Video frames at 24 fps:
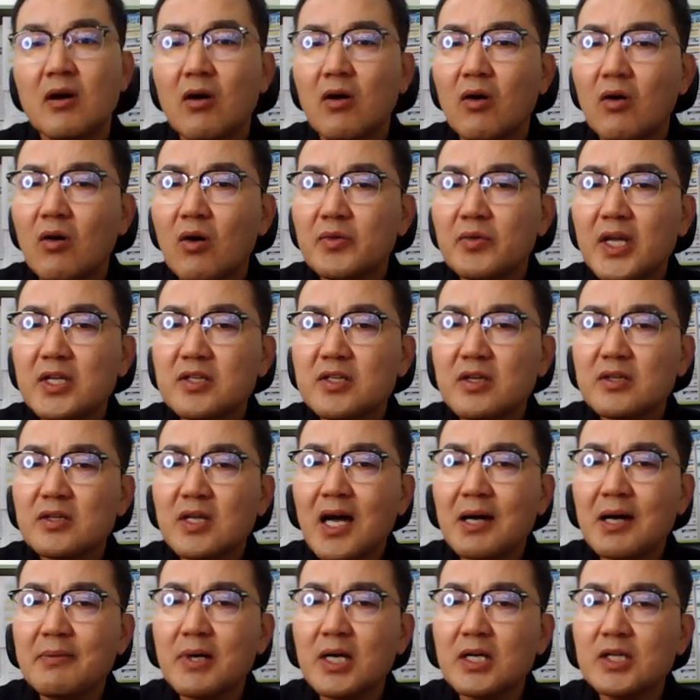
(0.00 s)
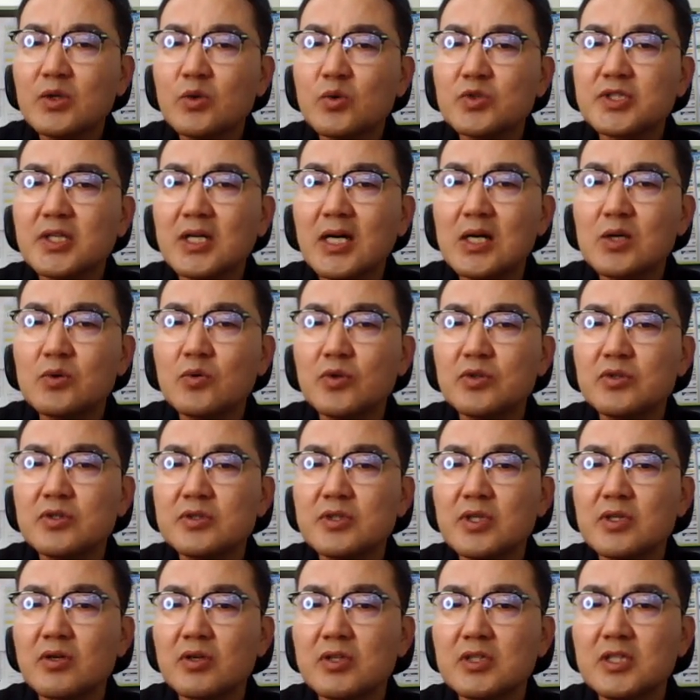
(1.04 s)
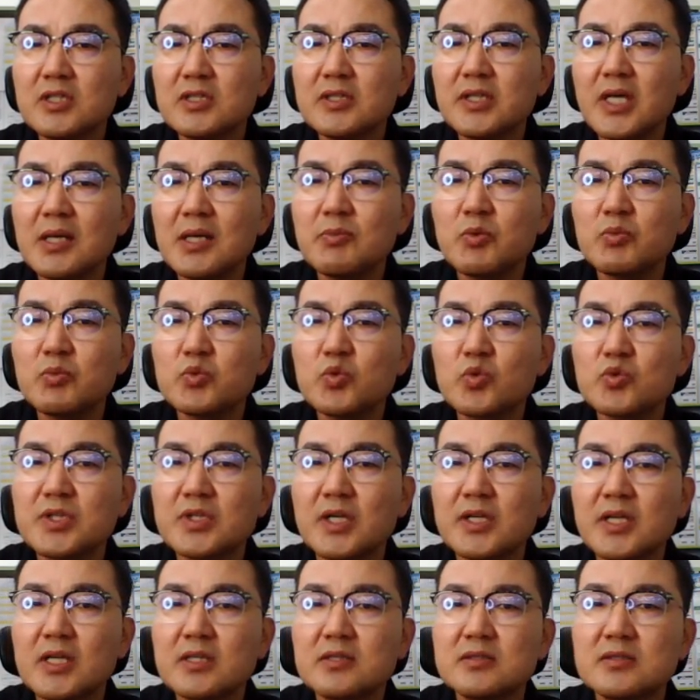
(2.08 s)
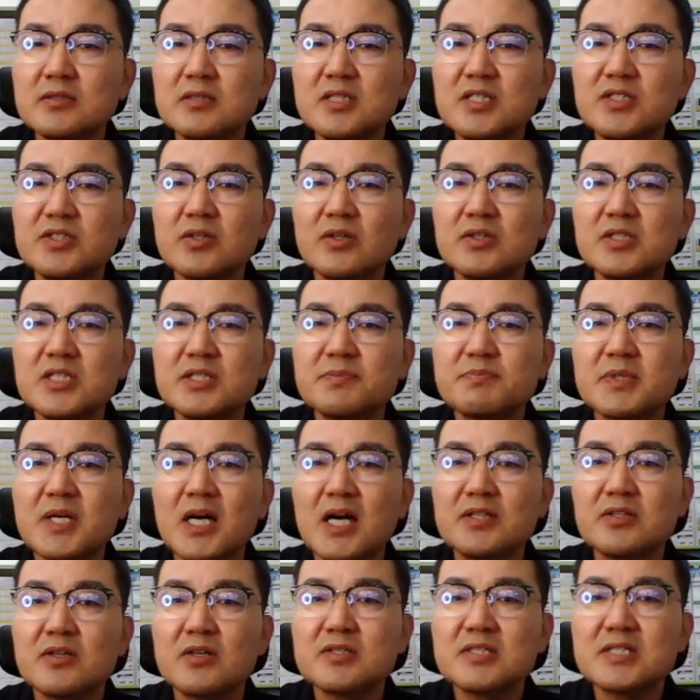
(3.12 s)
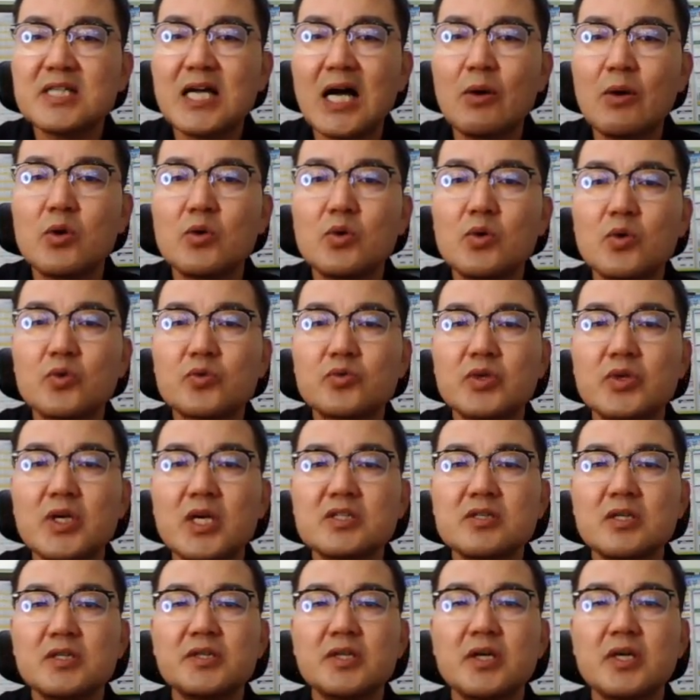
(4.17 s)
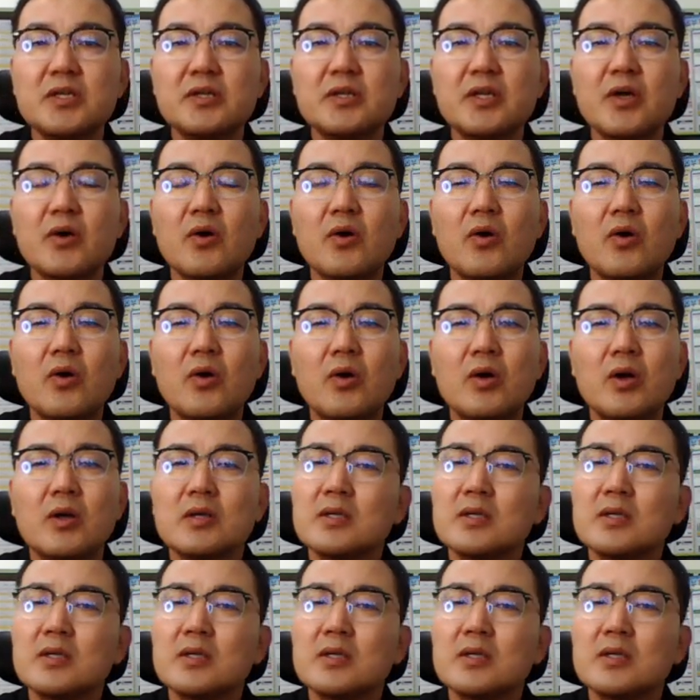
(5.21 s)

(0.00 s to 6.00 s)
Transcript: 어, 내년 하반기로 제가 알고 있는데 여기 네이버 부동산에는 2024년 4월로 또 예정이 되어 있네요.